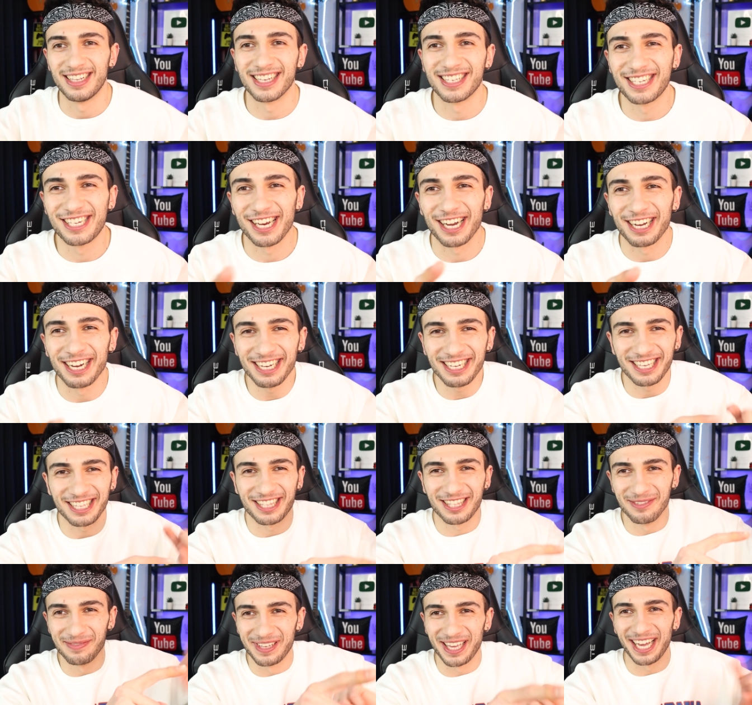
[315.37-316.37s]
Nasıl şaka?
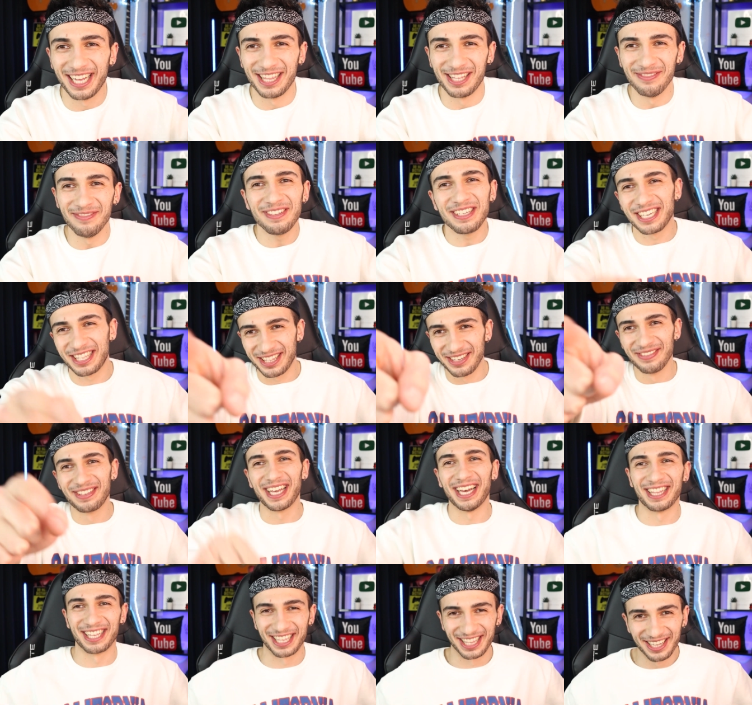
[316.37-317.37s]
Gittim geldim. Gittim
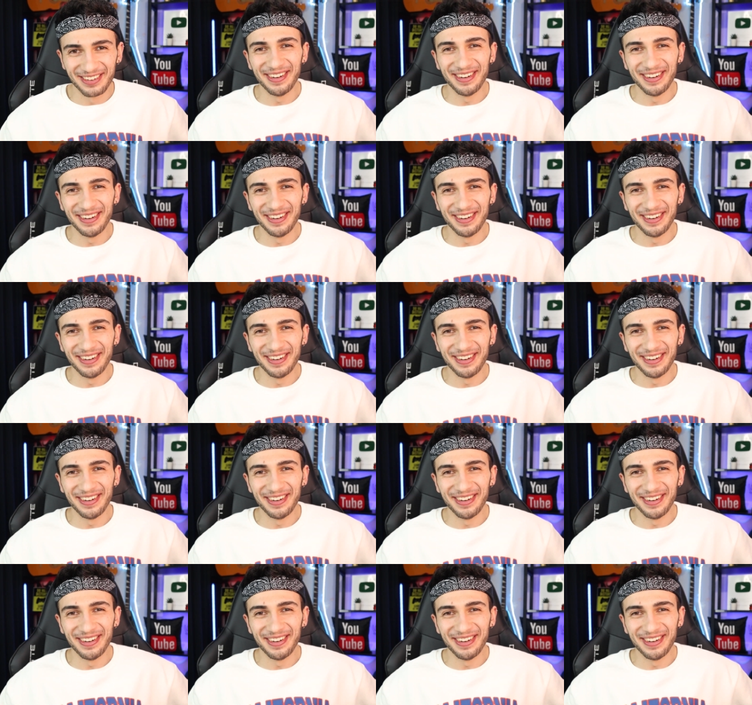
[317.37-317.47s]
sandın